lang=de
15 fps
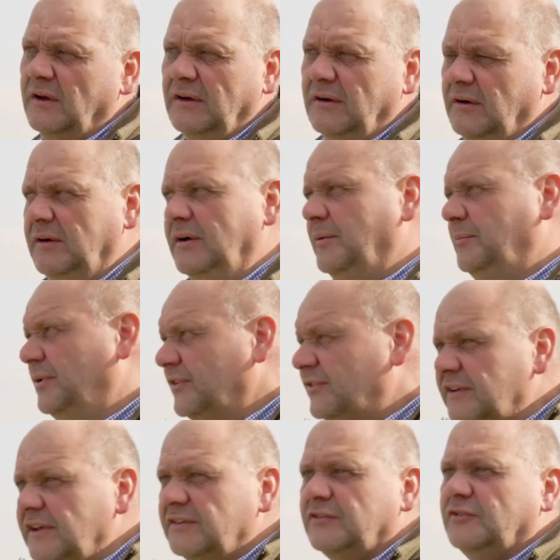äh, bis
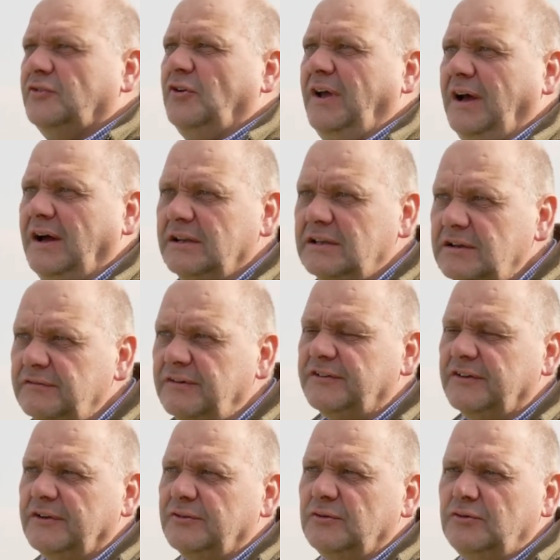jetzt zur Ernte, was
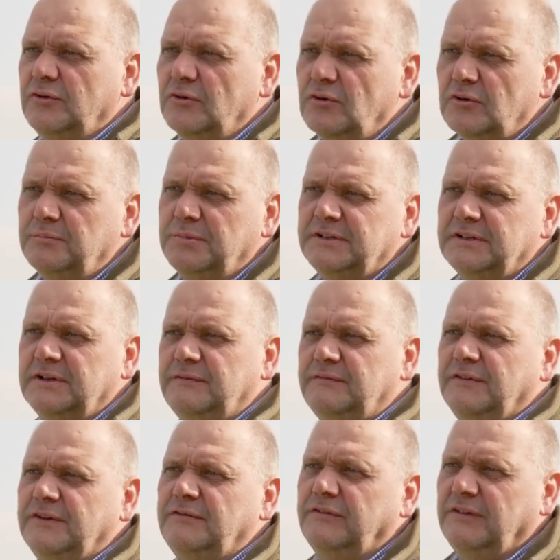also Düngung betrifft,
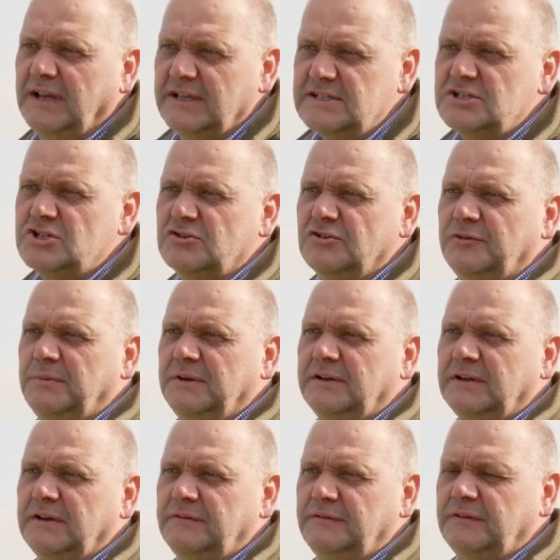was Pflanzenschutz
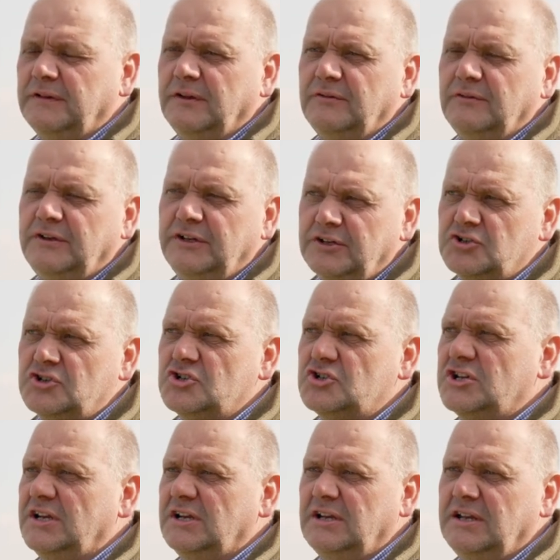betrifft, also tierische
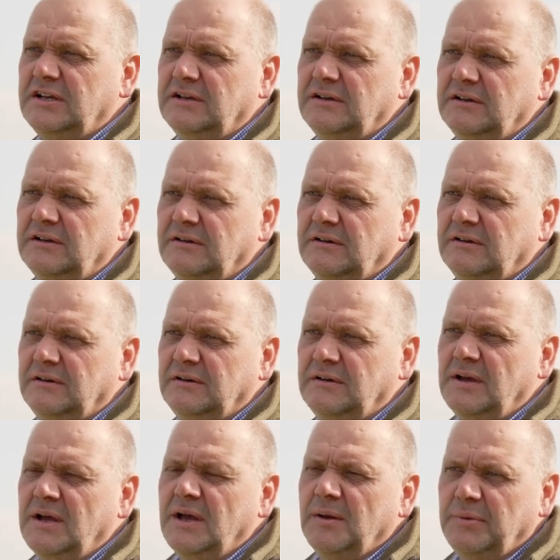Schädlinge,
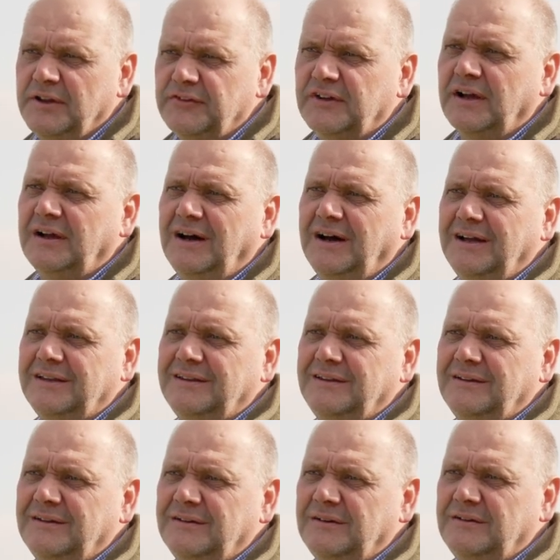äh,
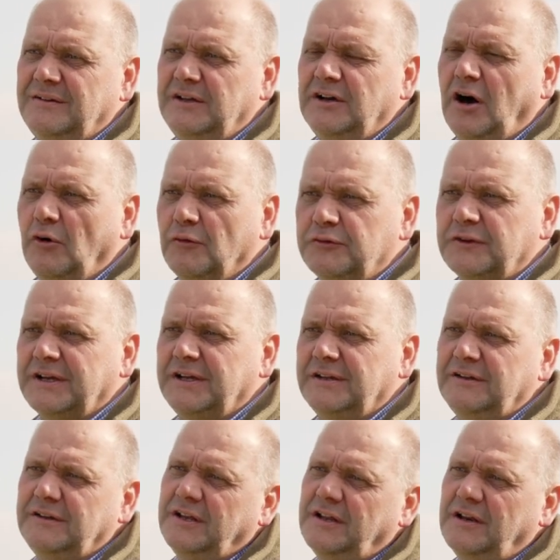Pilzkrankheiten, die
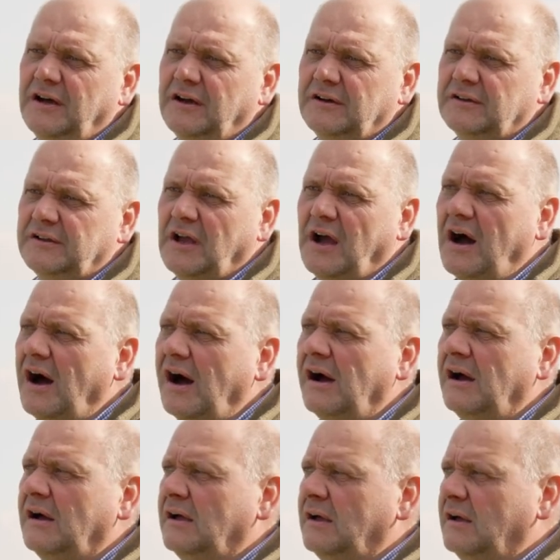auftreten je nach Jahr,
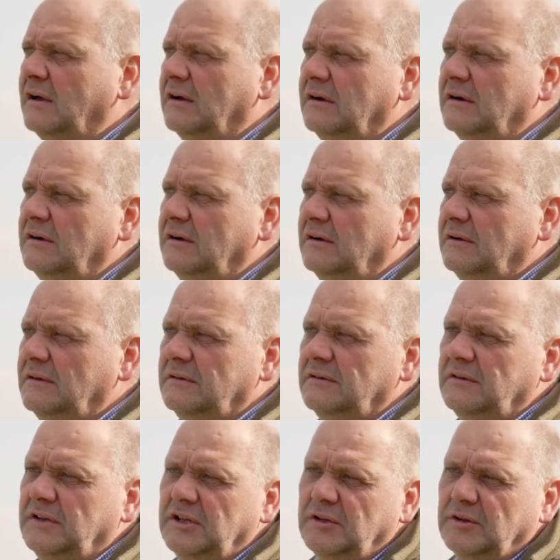äh,
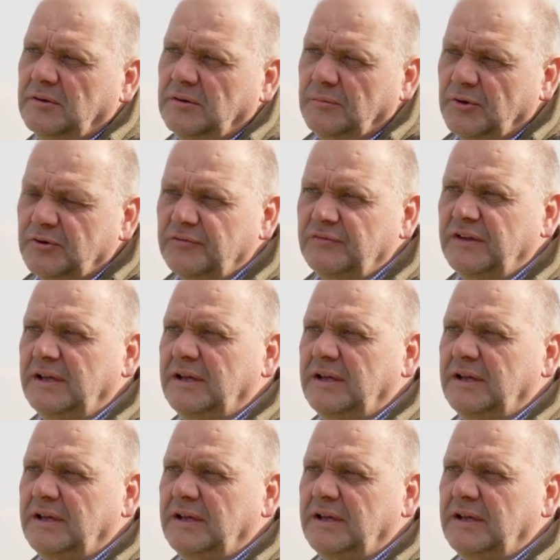die müssen wir